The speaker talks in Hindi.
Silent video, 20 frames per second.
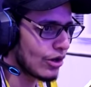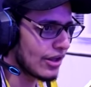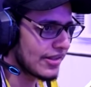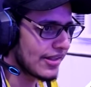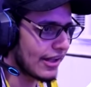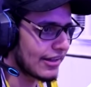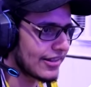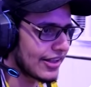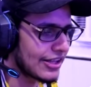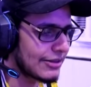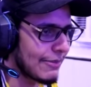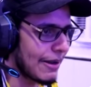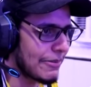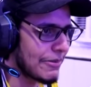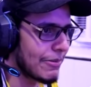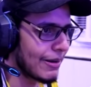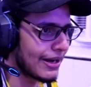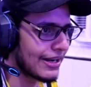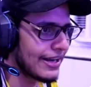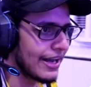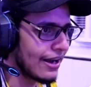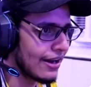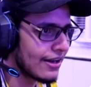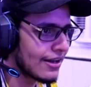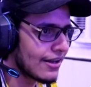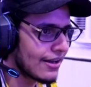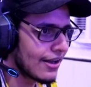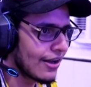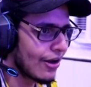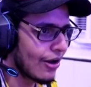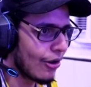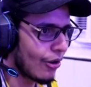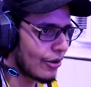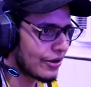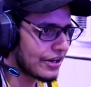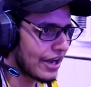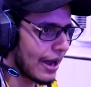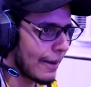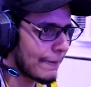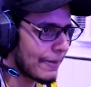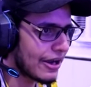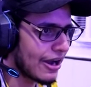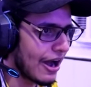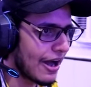खोला साथ साथ मैं भी भाग लिया और यहाँ पे